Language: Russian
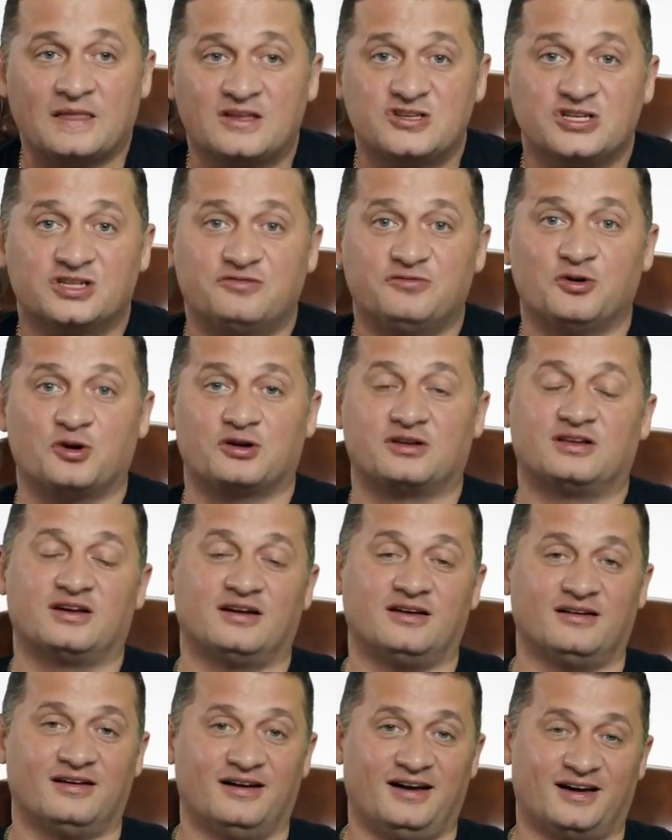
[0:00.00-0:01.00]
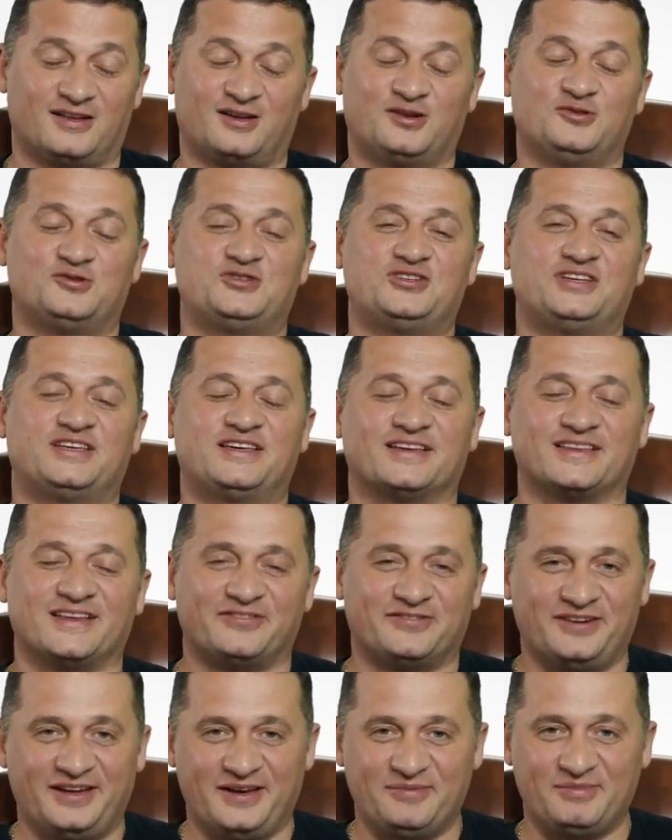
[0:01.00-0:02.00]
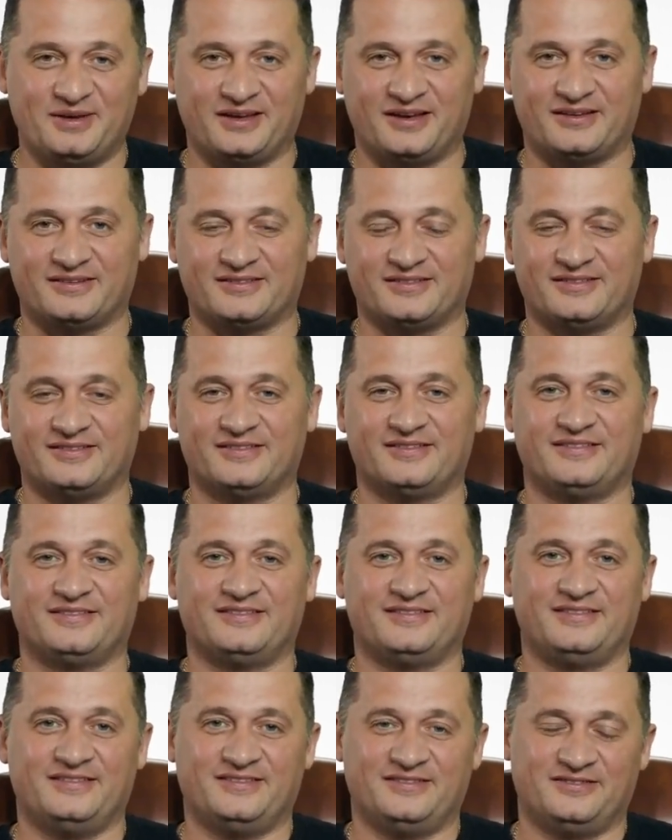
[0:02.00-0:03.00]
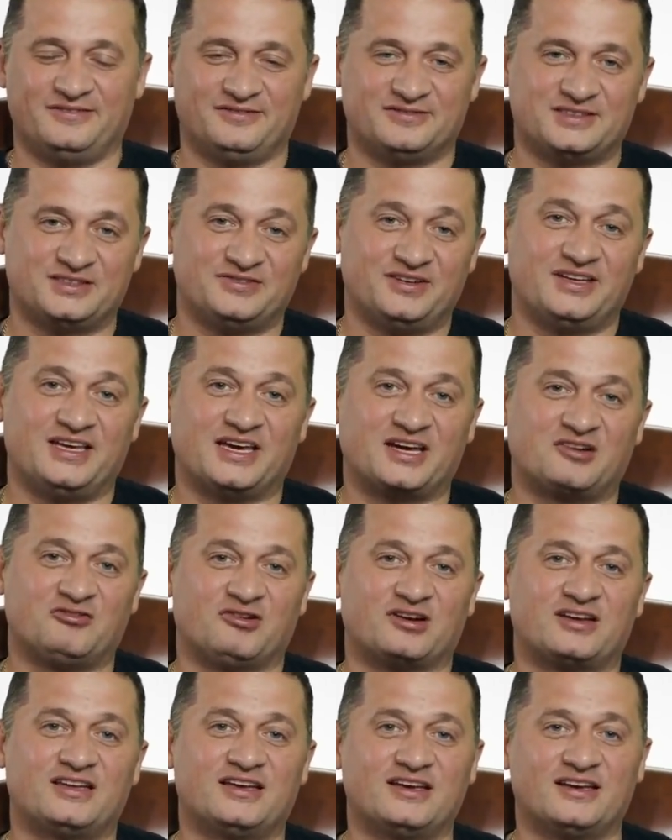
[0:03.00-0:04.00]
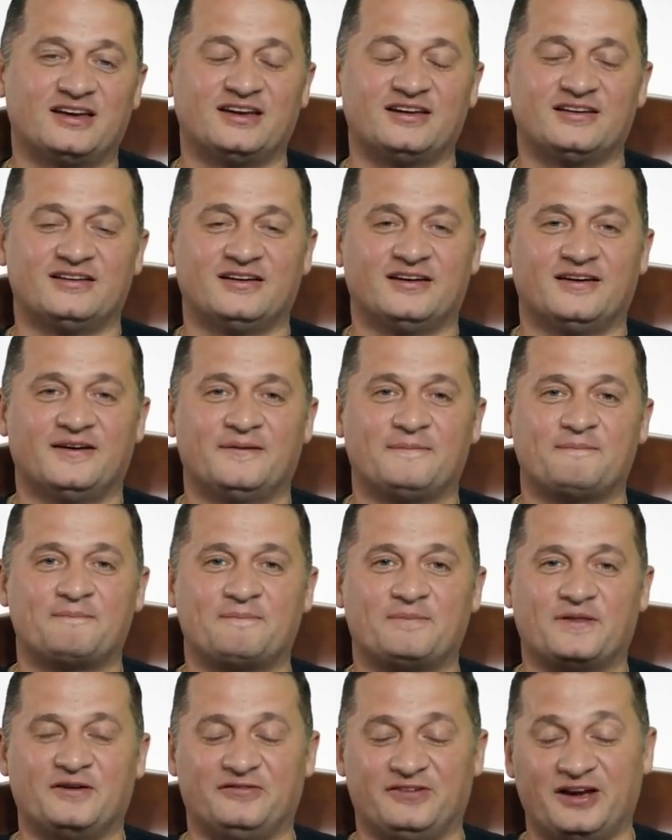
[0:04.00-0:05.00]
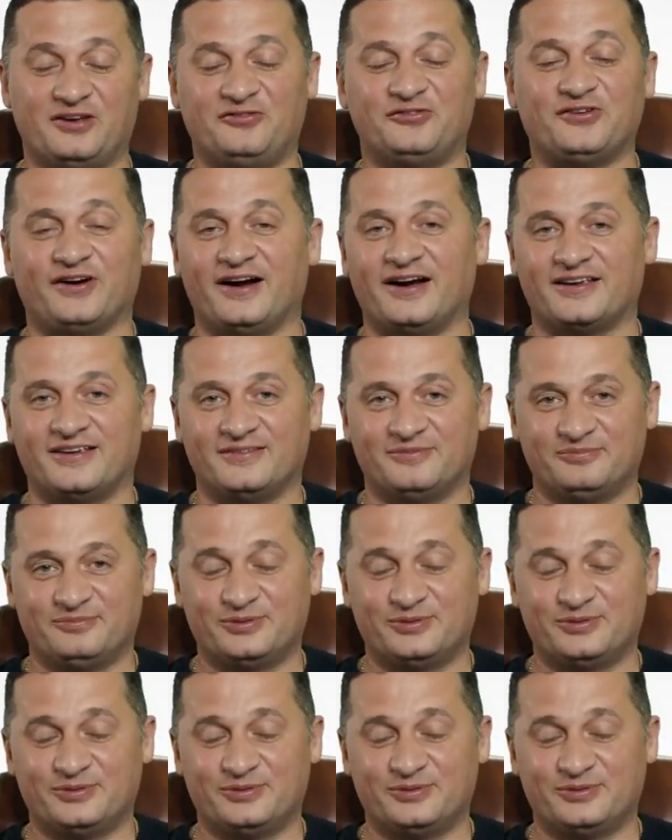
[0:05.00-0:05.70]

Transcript: Четвертое. Отключите на время в своей квартире Wi-Fi.